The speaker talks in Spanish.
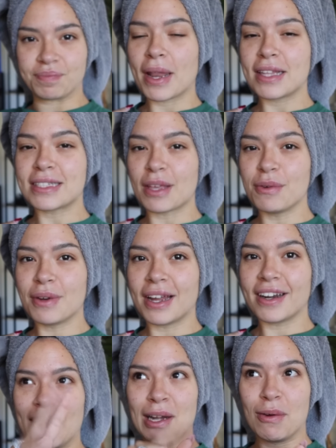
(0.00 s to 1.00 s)
para
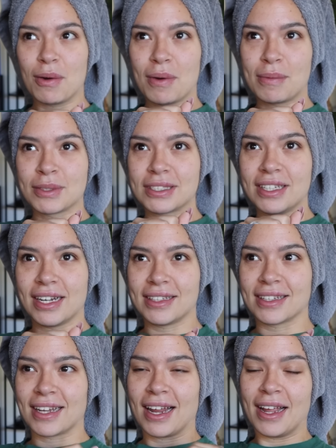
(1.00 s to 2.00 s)
desayunar y luego vamos
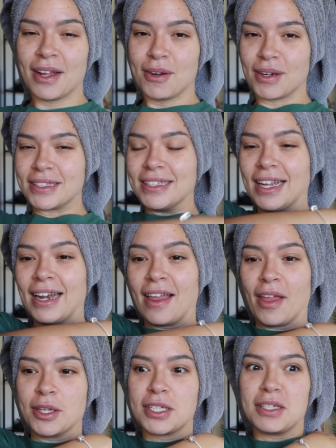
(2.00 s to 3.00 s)
directo a la eco, así que
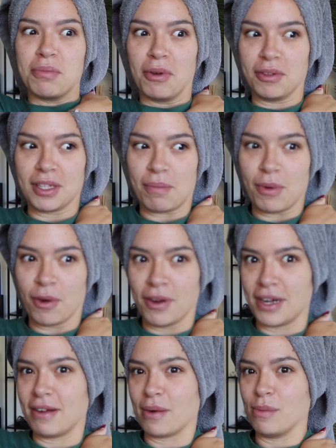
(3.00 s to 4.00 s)
nada, no sé si puedo tampoco
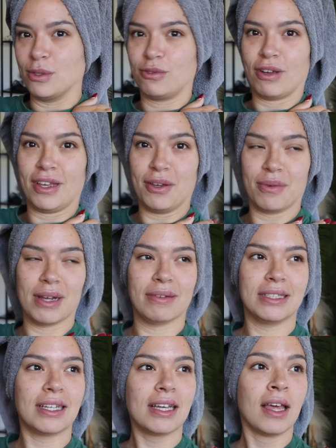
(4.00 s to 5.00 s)
grabar mucho ahí,
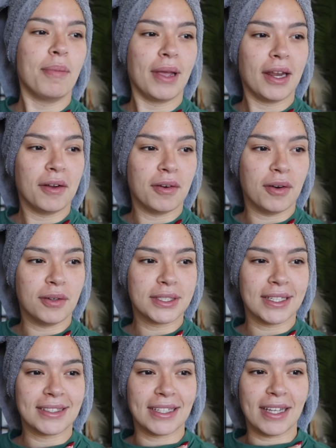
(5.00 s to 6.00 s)
obviamente, pero
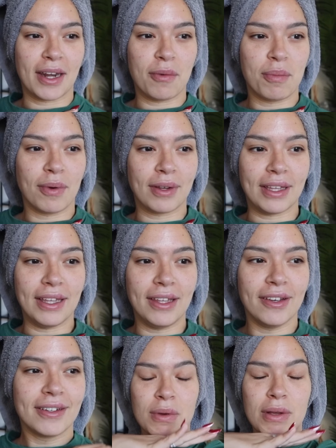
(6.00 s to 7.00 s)
os enseñaré un
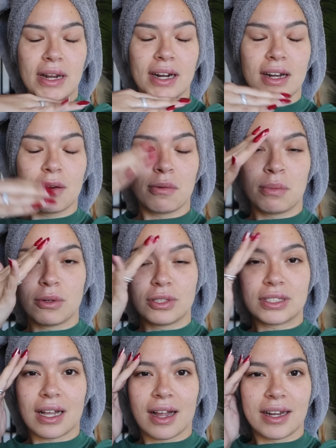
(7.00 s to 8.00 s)
poquillo. Me voy a arreglar un poco
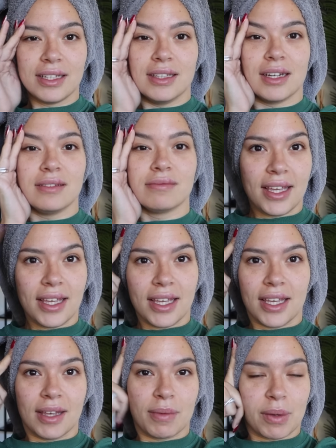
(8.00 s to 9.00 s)
esta carita
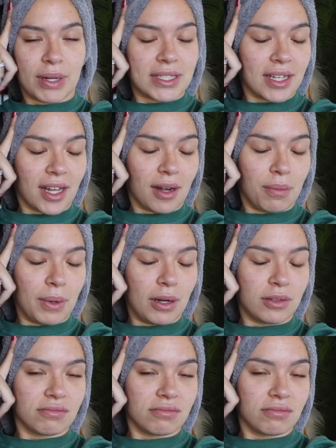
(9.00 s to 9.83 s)
y me voy a secar el pelo.